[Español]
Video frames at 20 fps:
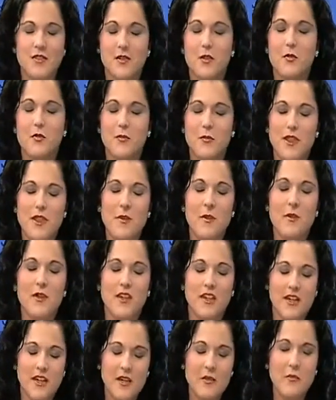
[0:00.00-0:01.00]
no me
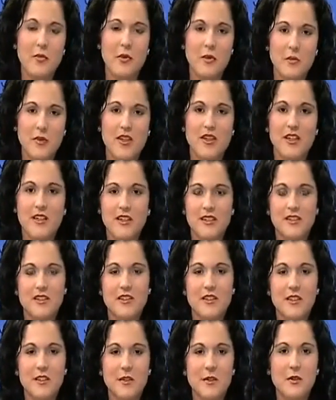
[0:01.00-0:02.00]
debo de reír, pero me da
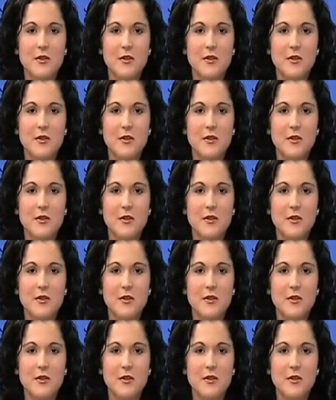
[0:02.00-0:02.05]
risa,